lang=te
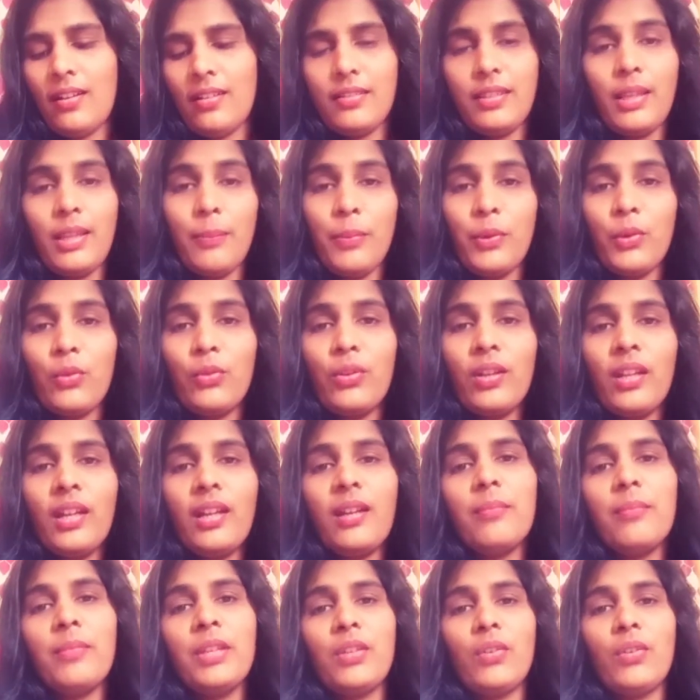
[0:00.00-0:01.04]
తప్పకుండా
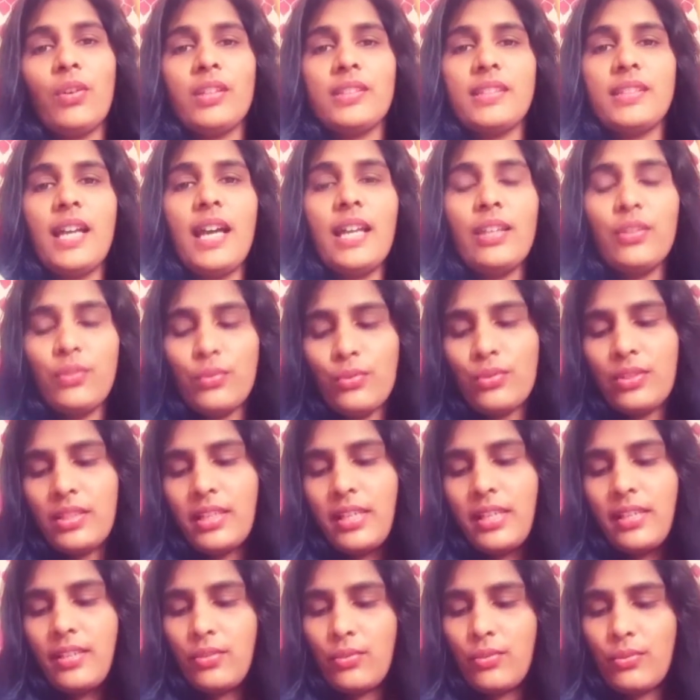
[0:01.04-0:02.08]
మీరు ఒకసారి యూజ్
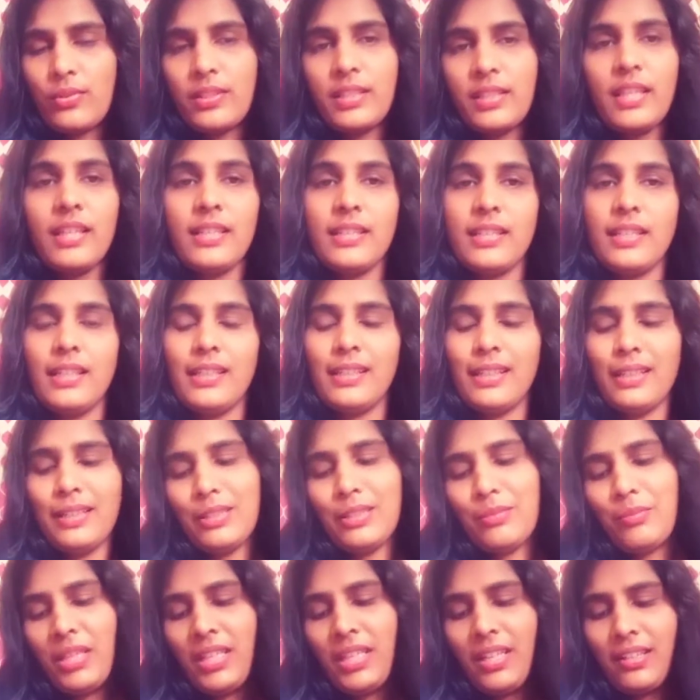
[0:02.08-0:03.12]
చేసి చూస్తే రిజల్ట్
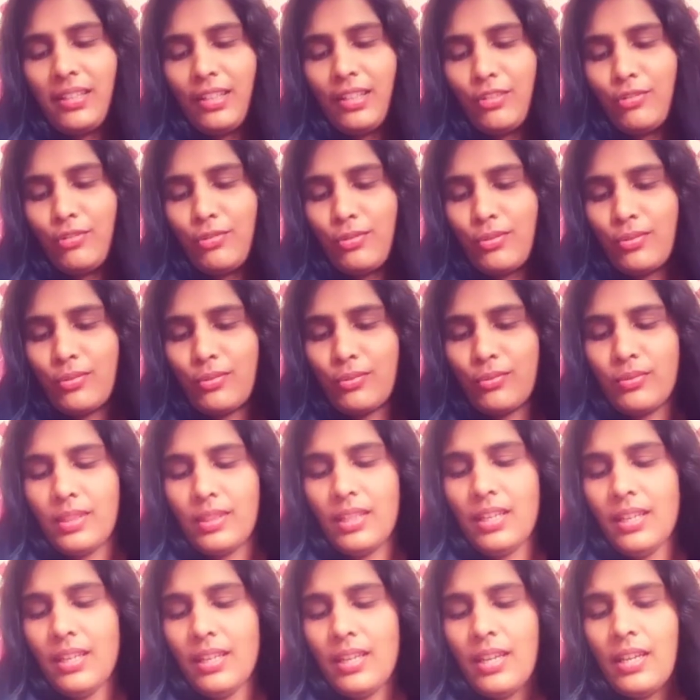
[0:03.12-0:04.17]
అనేది మీకే
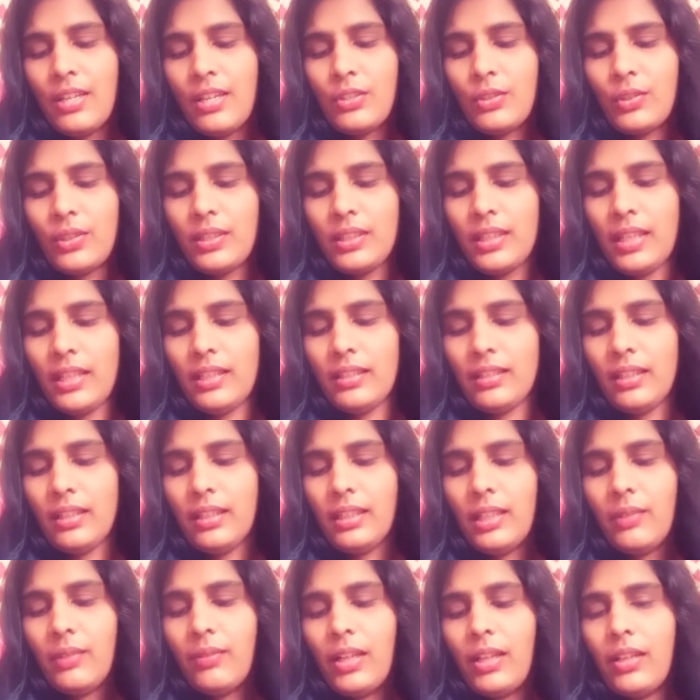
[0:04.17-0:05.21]
తెలుస్తుంది సో
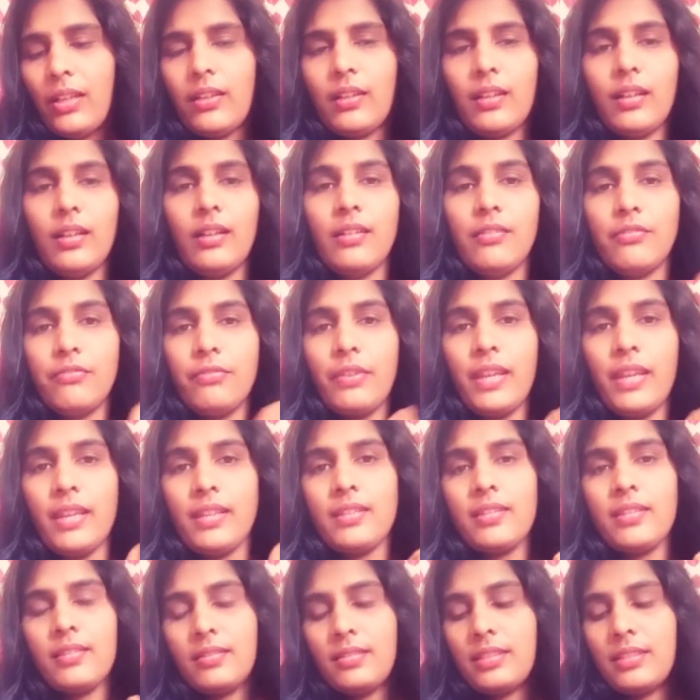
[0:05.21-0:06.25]
ఇదేంటంటే వాళ్ళ యొక్క
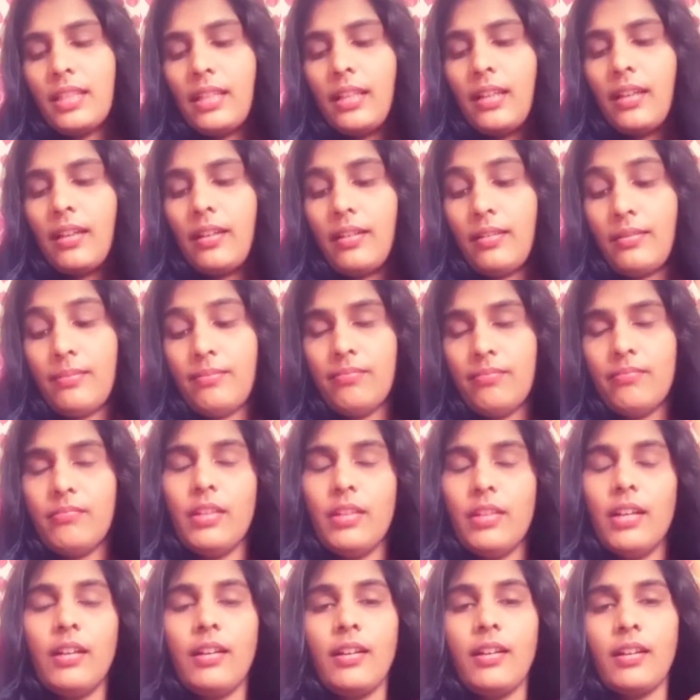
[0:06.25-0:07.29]
ఫేస్ చాలా
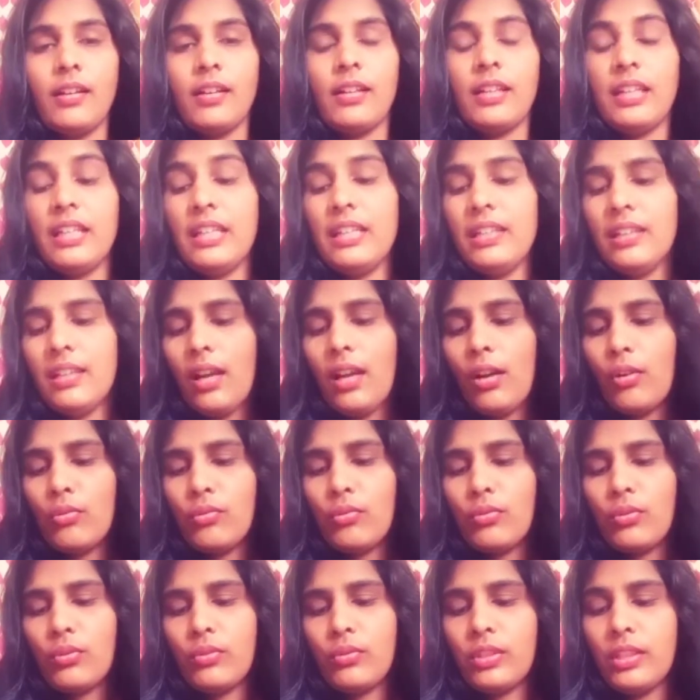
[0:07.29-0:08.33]
క్లీన్గా
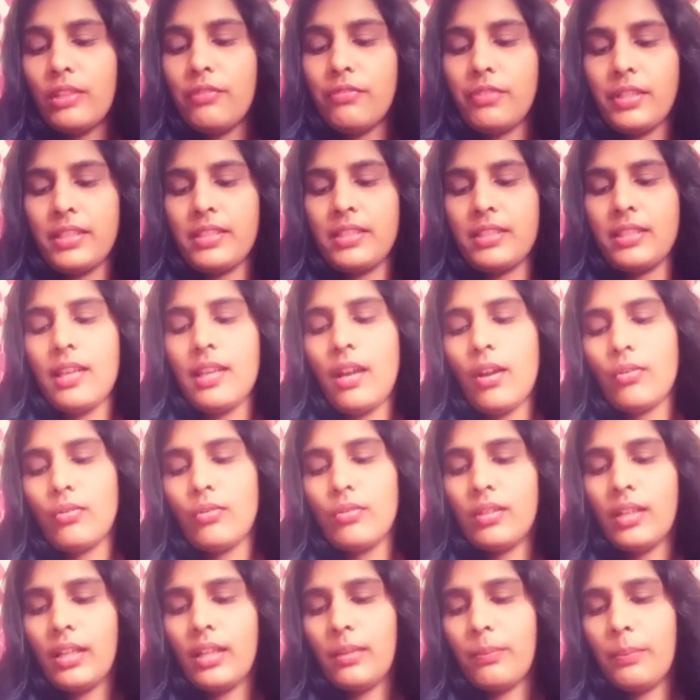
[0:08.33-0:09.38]
ఉంటుంది ఫ్రెష్గా
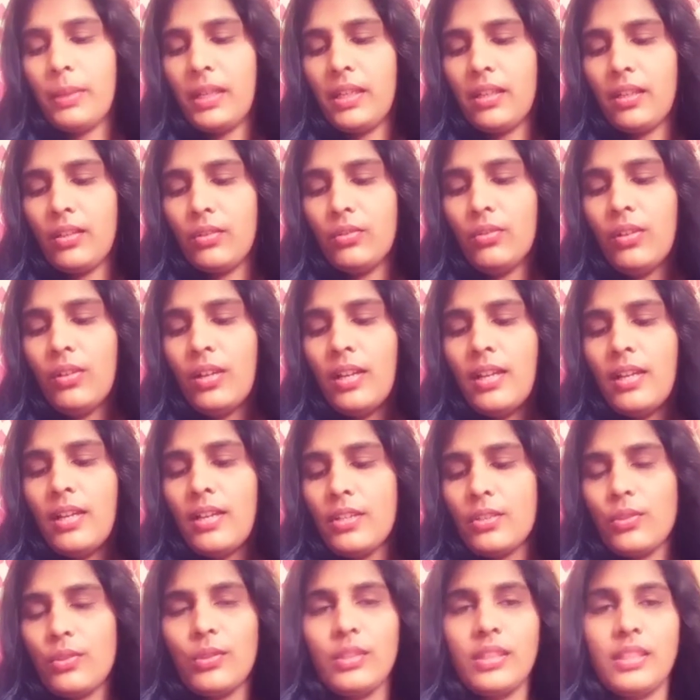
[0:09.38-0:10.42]
ఉంటారు పిల్లలు
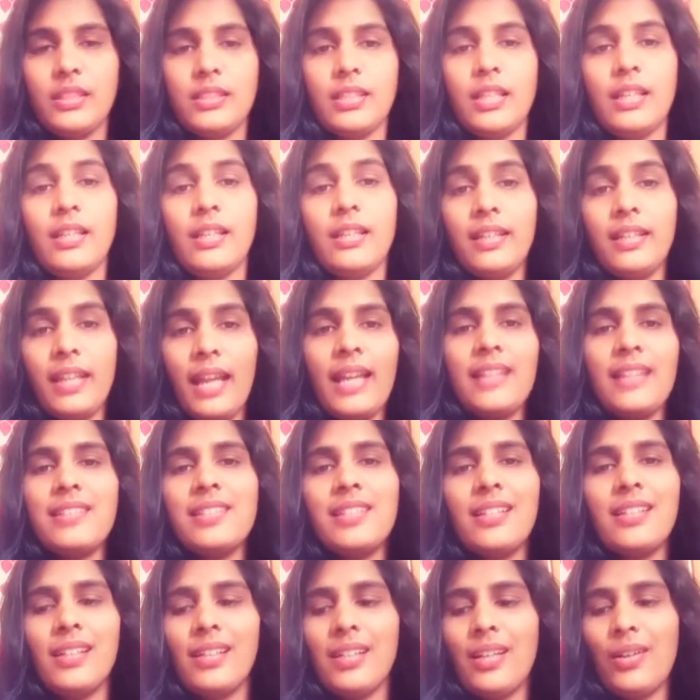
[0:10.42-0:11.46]
సో ఇది చాలా
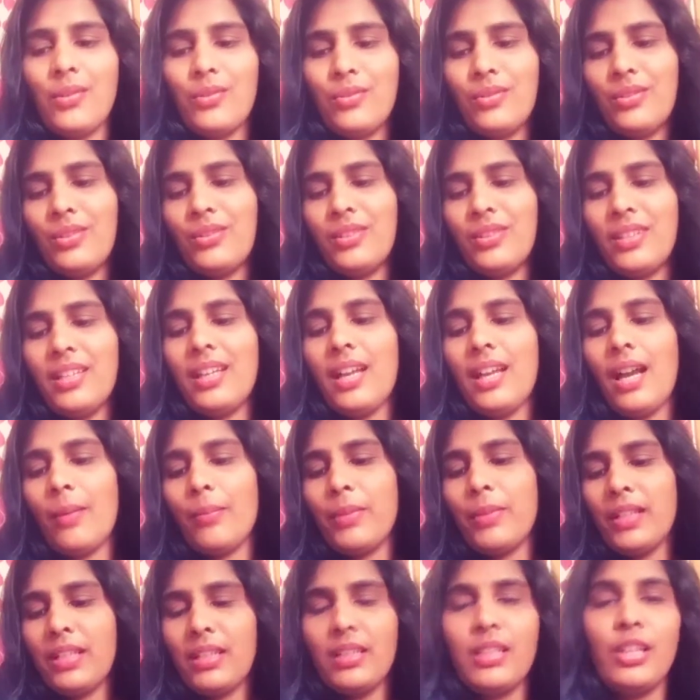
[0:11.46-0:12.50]
న్యాచురల్గా ఉంటుంది
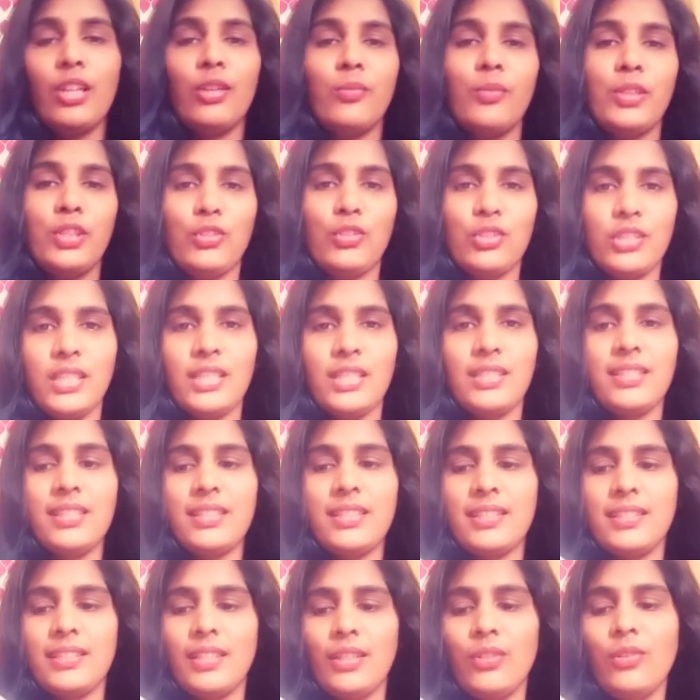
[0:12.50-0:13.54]
కాబట్టి నేను మీతో షేర్
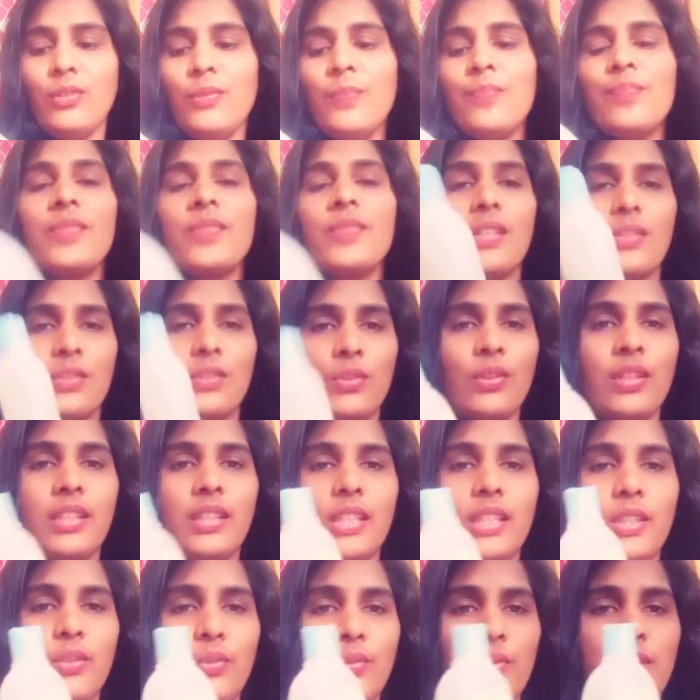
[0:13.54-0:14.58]
చేస్తున్నాను సో
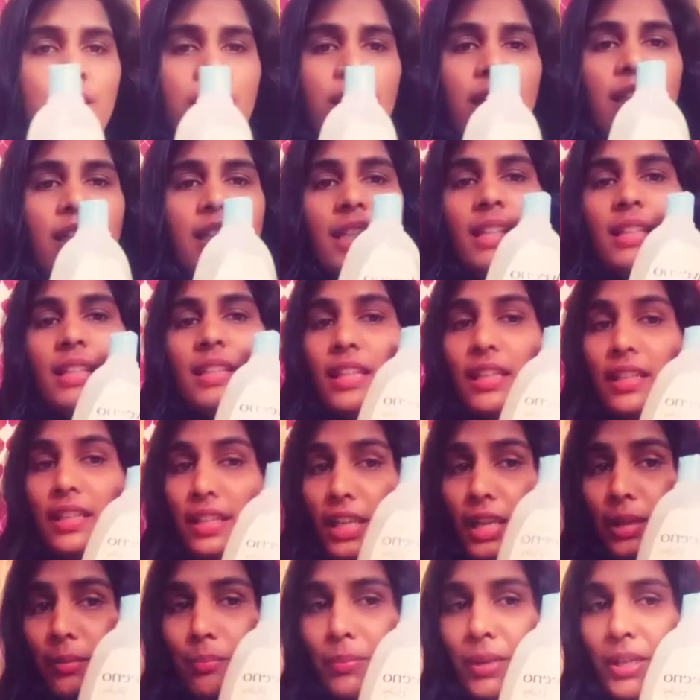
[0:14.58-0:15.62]
ఇది యూజ్ చేయండి దీని
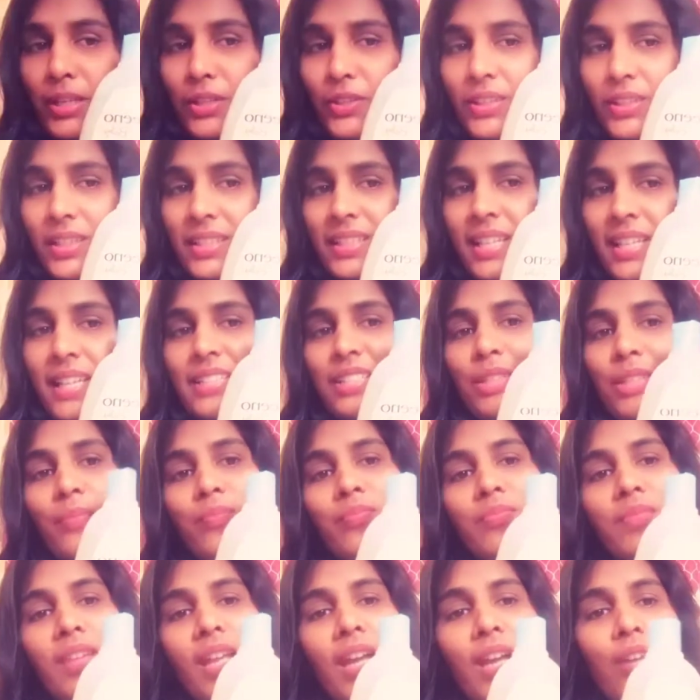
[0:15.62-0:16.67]
నేమ్ మరి ఒక్కసారి
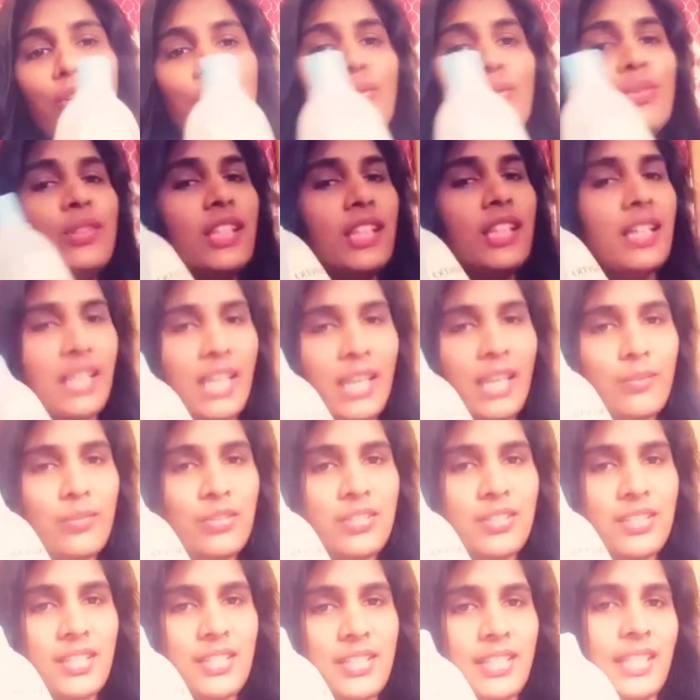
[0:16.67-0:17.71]
చెప్తున్నాను దీని నేమ్
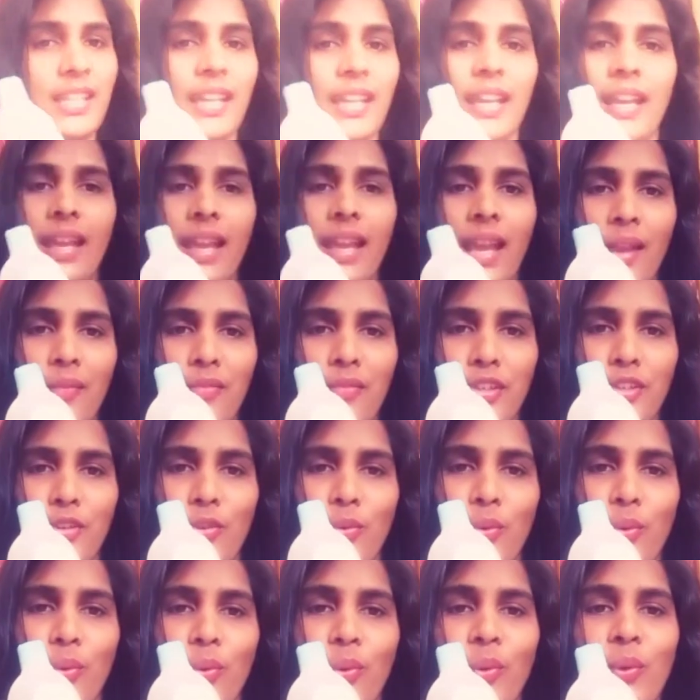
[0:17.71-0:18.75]
వచ్చేసి
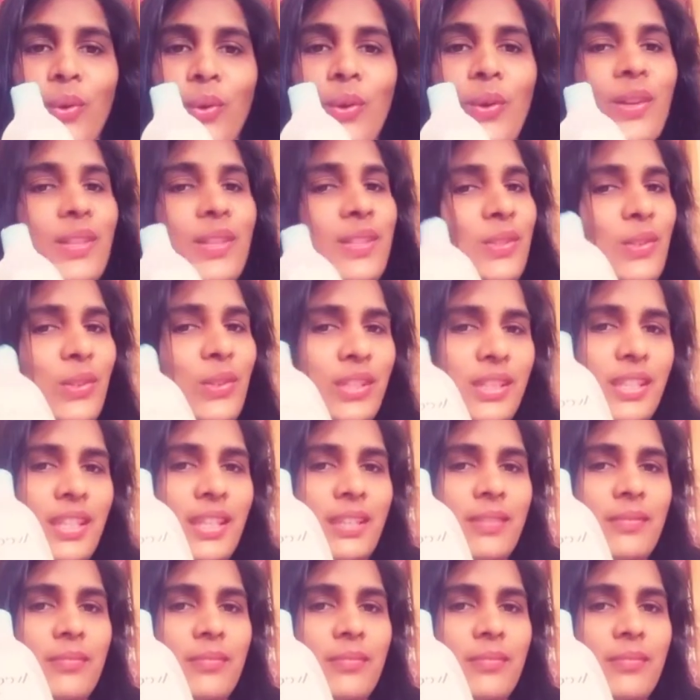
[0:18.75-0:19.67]
అవినో సో ఇది